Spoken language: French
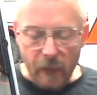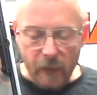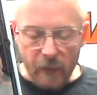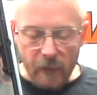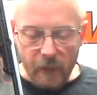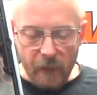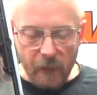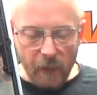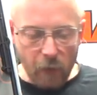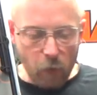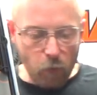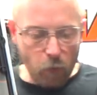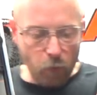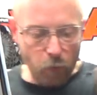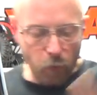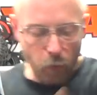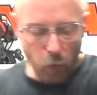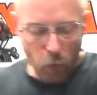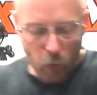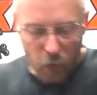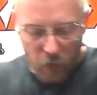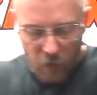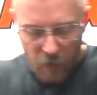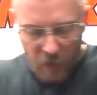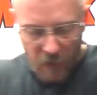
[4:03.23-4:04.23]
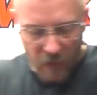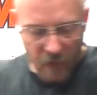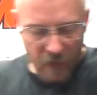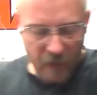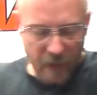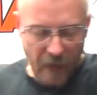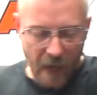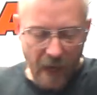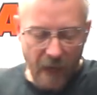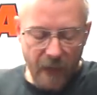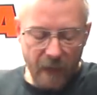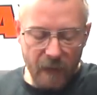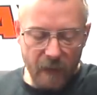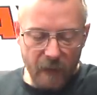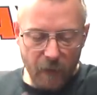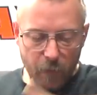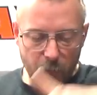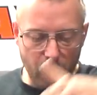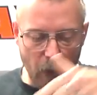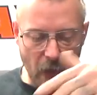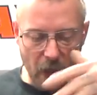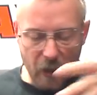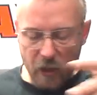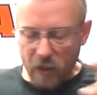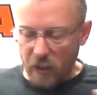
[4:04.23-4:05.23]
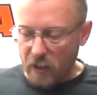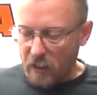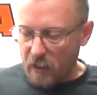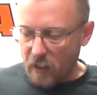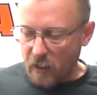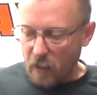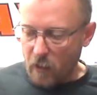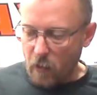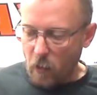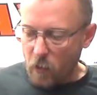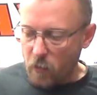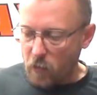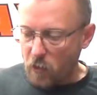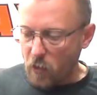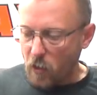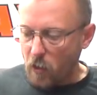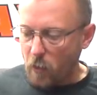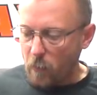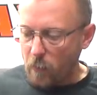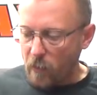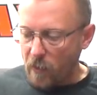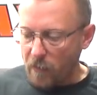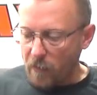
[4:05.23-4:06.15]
si tu veux c'est ça, il faut acheter un ensemble